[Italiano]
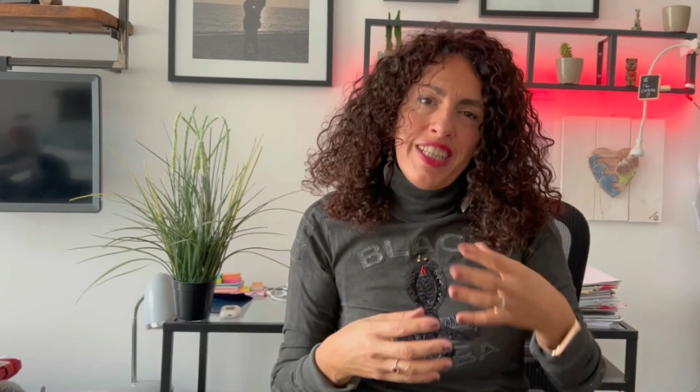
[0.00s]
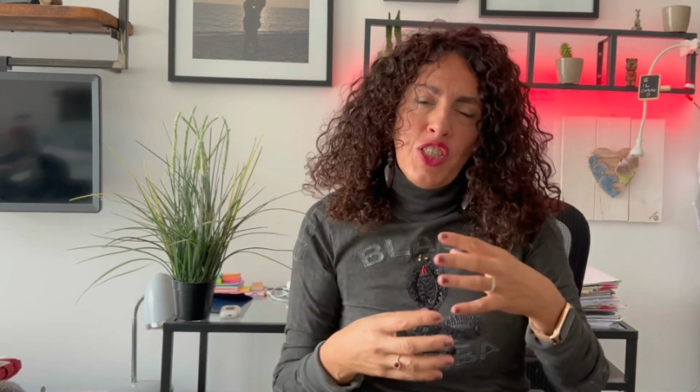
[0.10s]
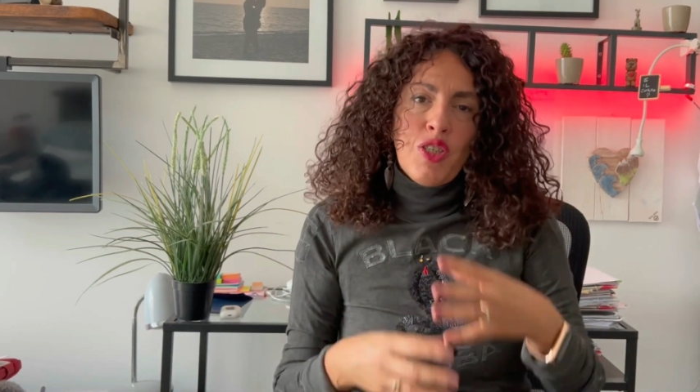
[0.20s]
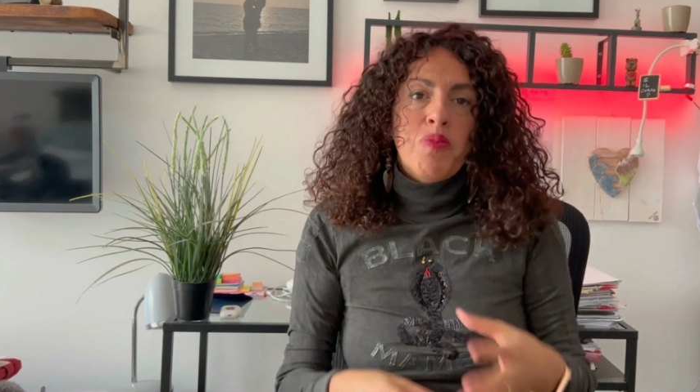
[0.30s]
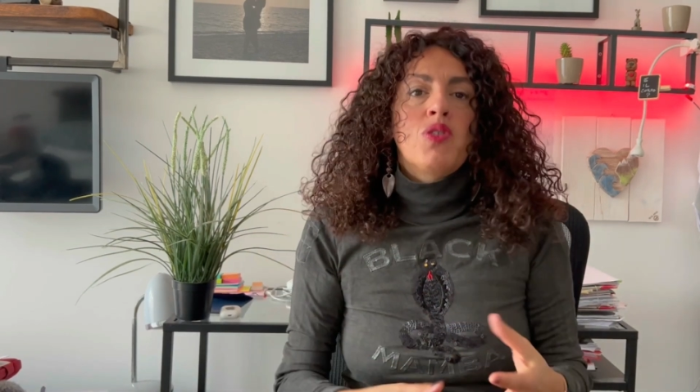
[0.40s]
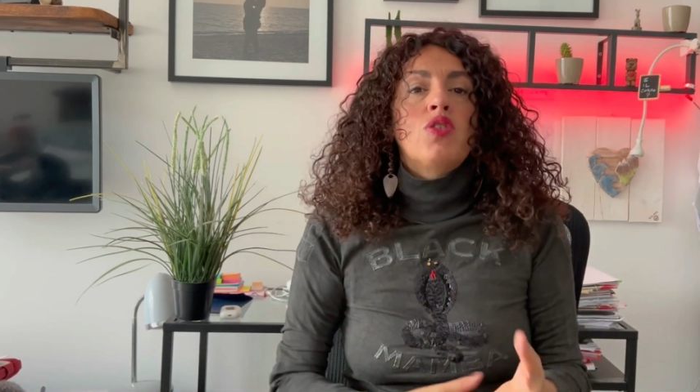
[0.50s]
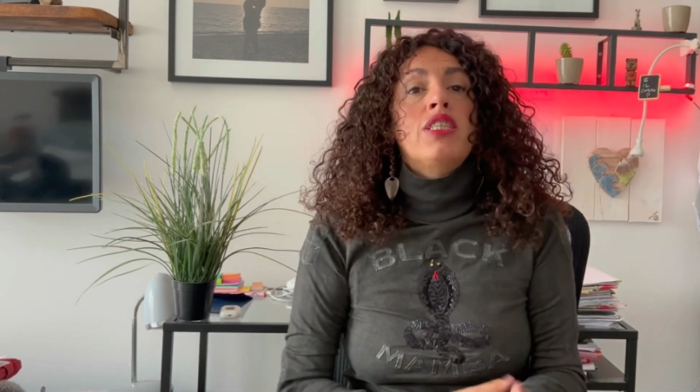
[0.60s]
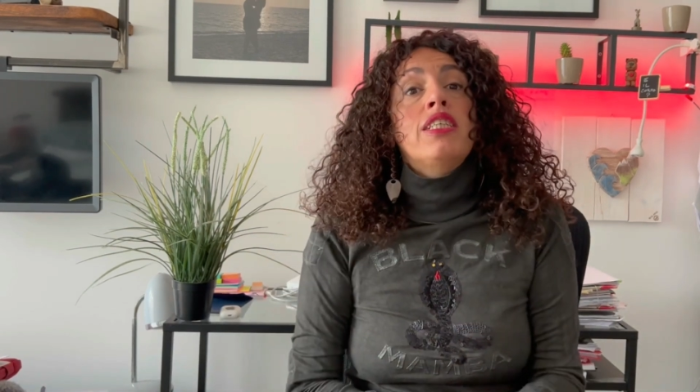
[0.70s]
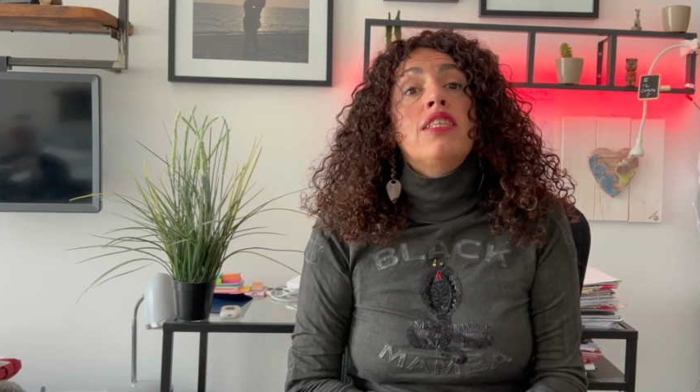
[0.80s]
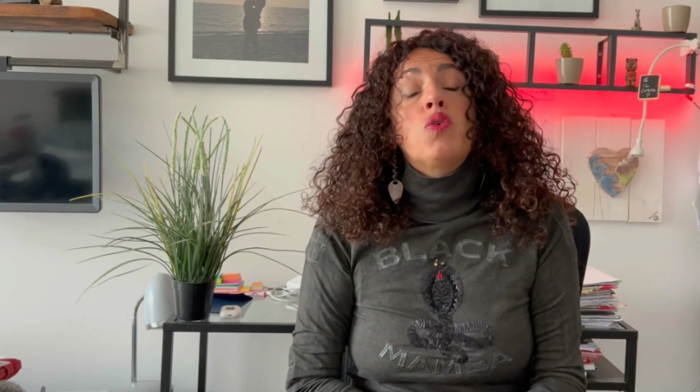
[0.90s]
diciamo
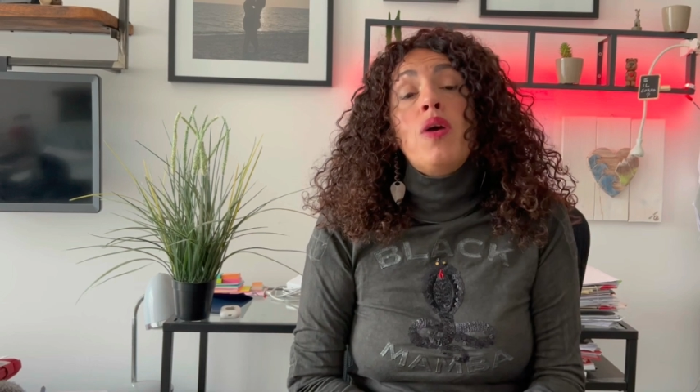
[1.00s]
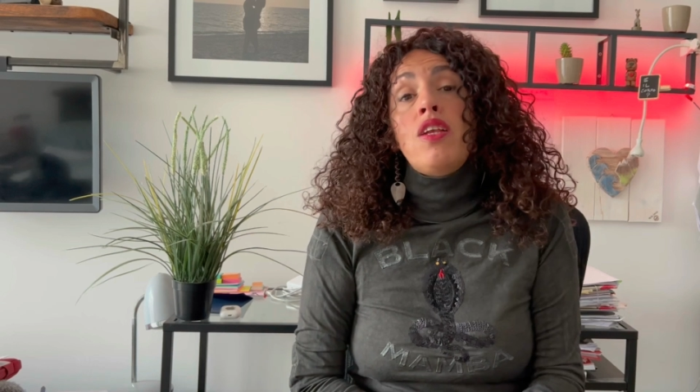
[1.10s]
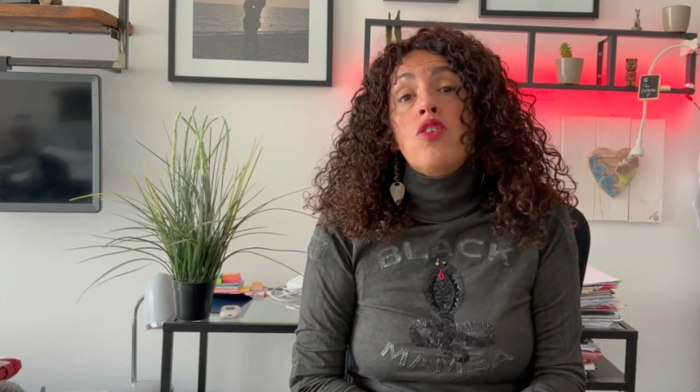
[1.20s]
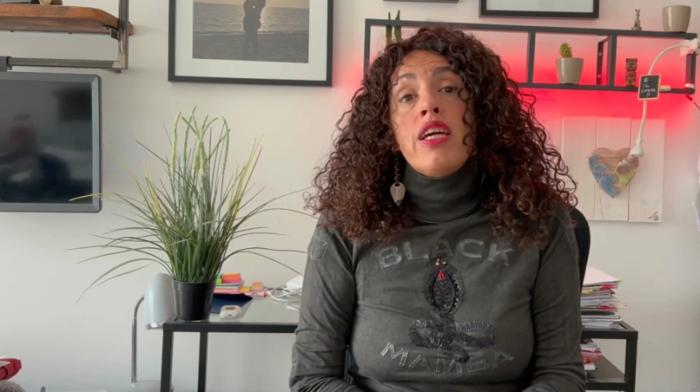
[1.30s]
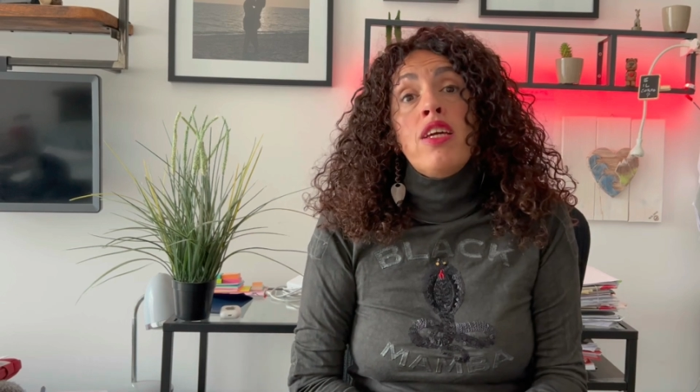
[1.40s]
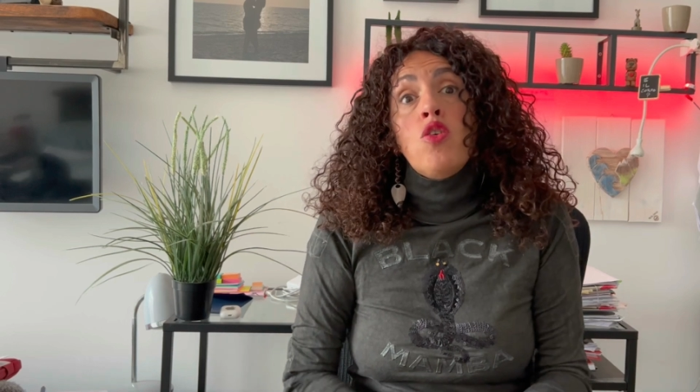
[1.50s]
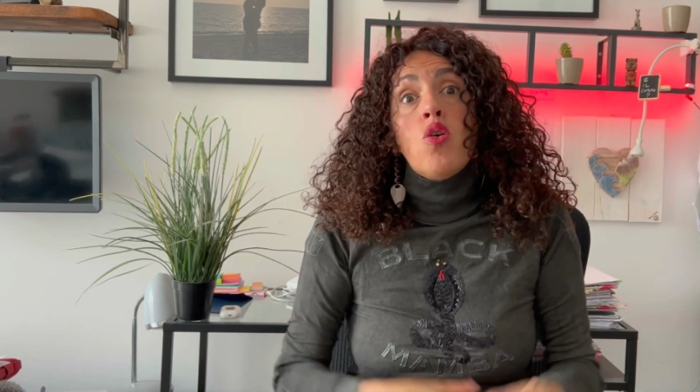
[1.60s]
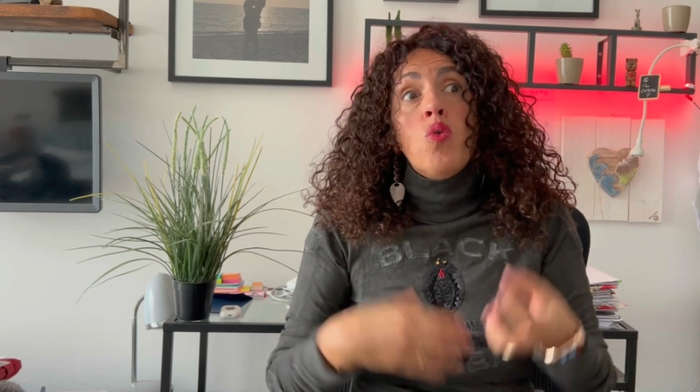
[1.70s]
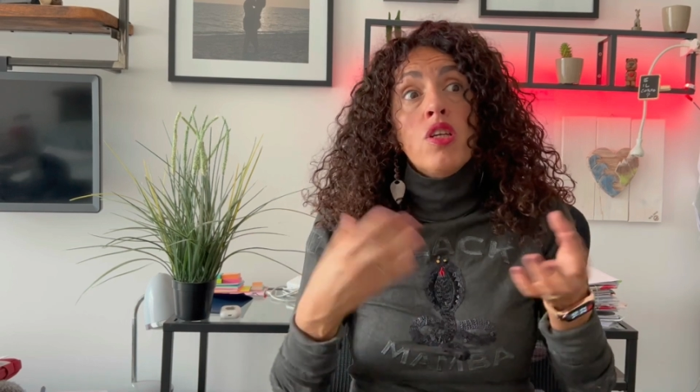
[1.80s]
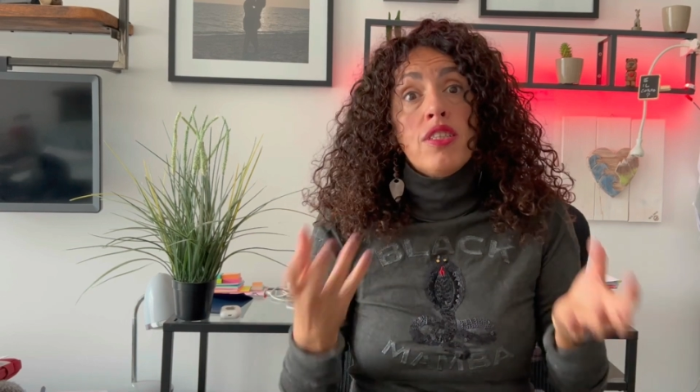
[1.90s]
così, di quello che
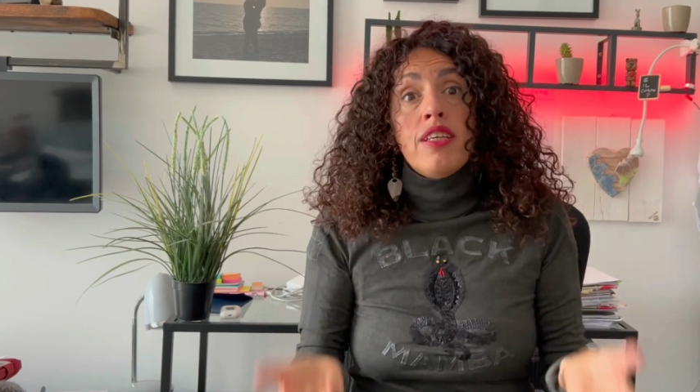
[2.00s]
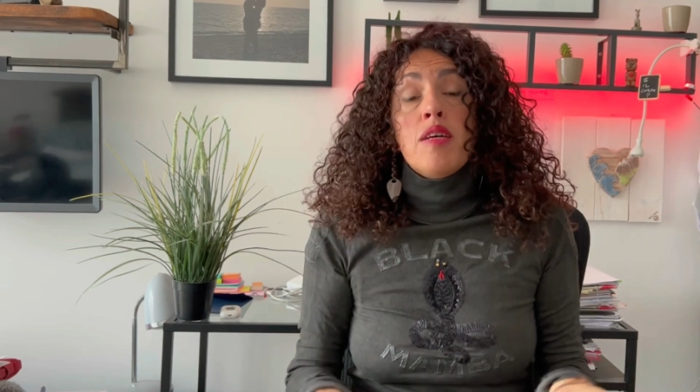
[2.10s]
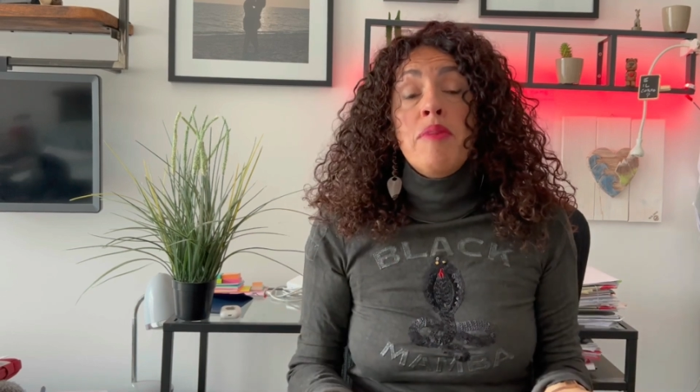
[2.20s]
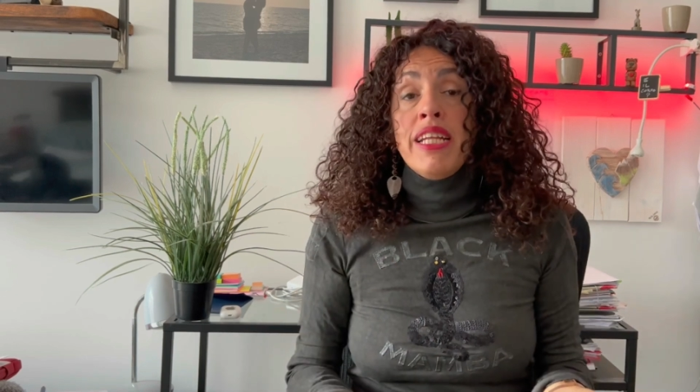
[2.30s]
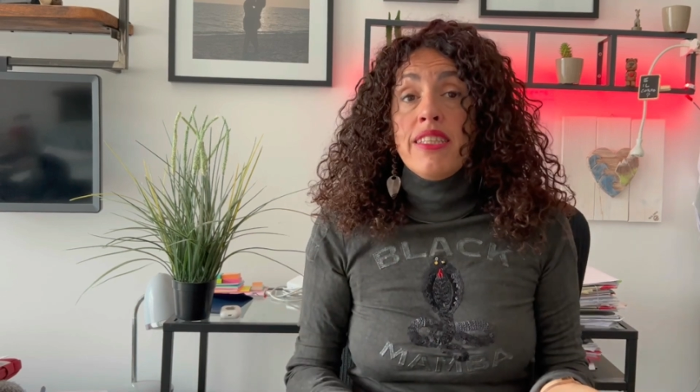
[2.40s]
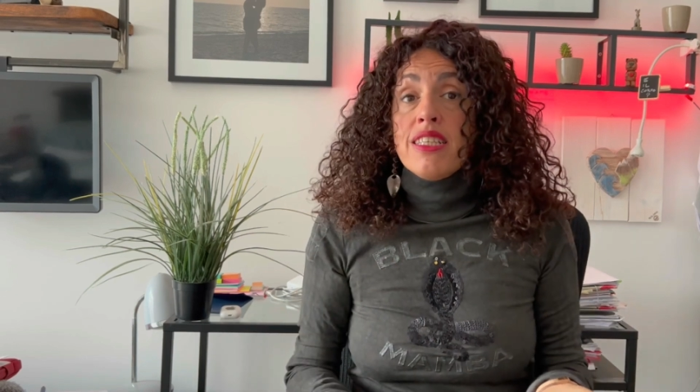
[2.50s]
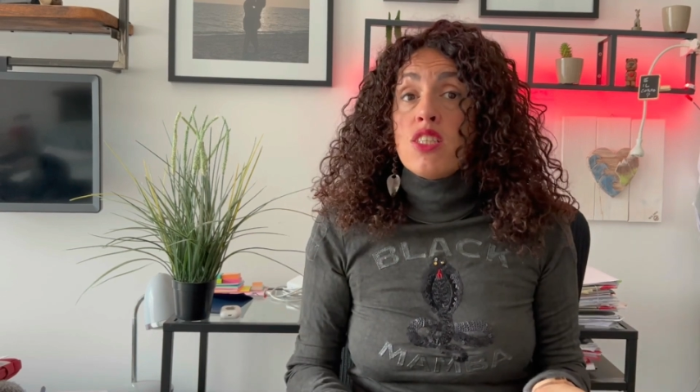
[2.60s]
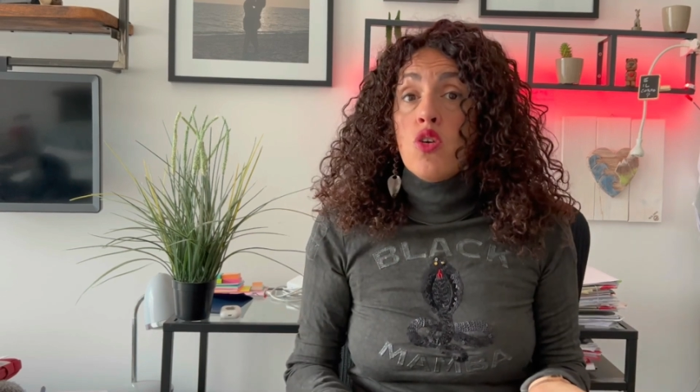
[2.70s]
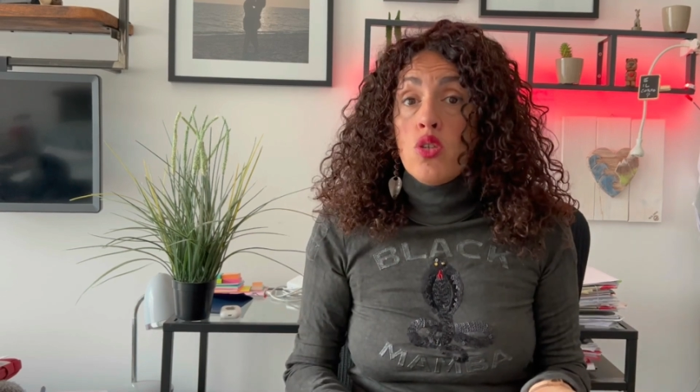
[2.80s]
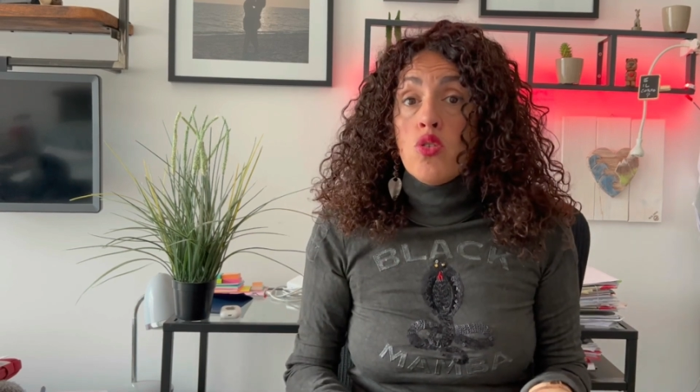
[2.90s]
io quotidianamente
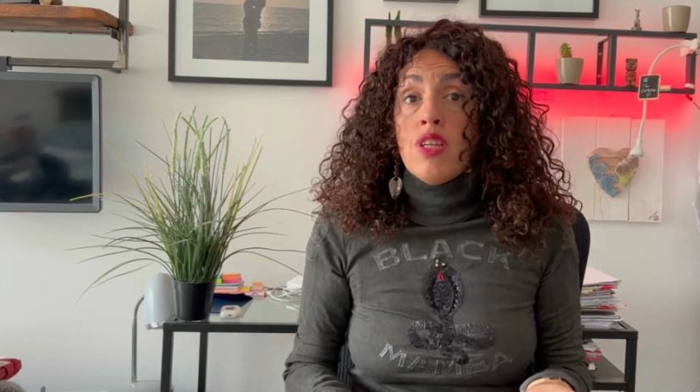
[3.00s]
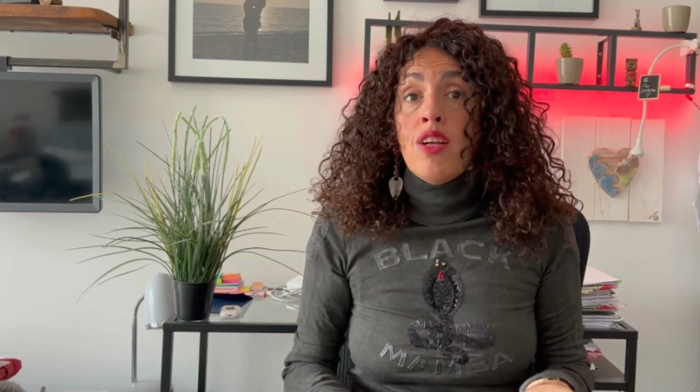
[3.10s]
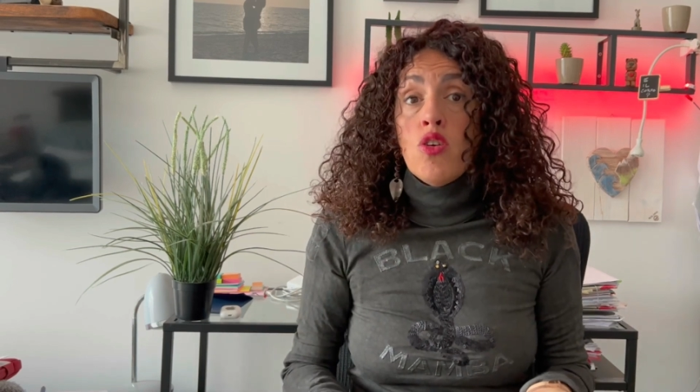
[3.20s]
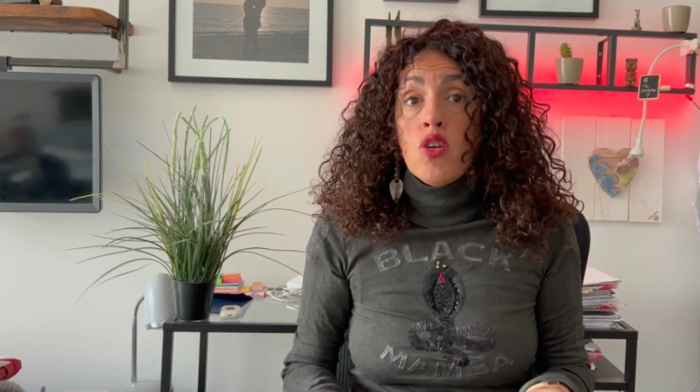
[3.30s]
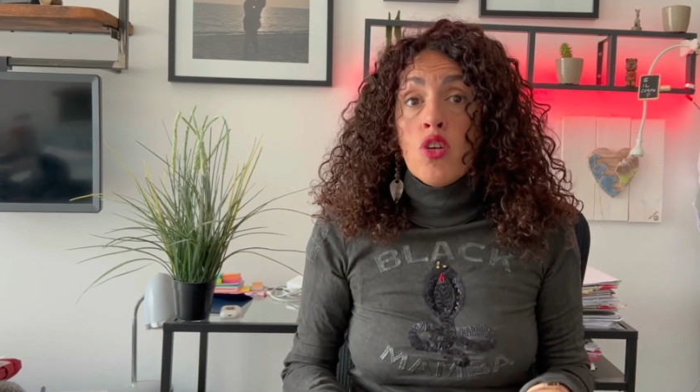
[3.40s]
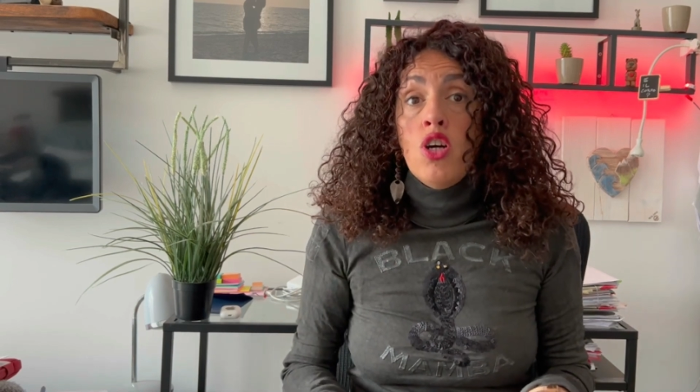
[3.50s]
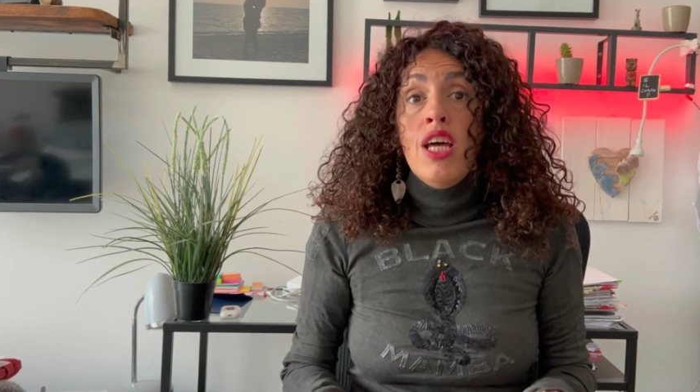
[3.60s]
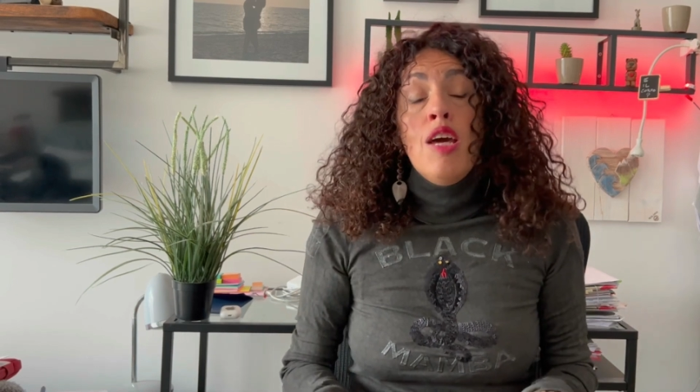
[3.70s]
ascolto da loro